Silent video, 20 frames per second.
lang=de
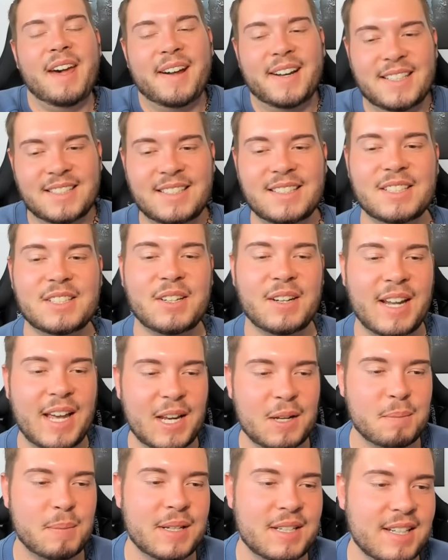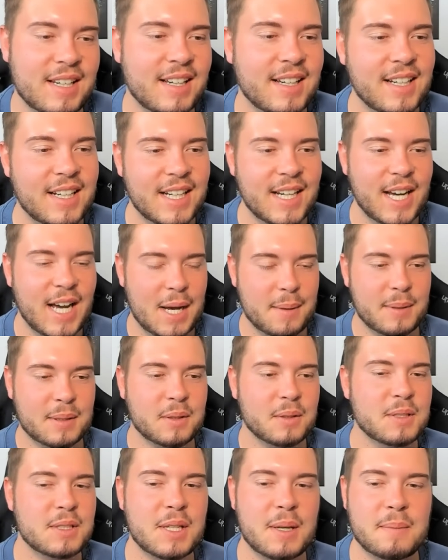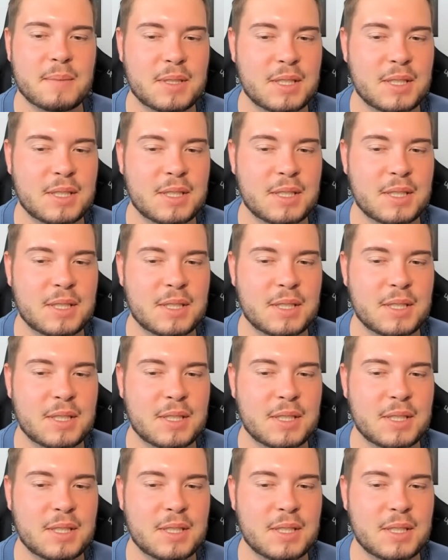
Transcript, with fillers: Ja, es ist schon echt bitter. Aber trotzdem,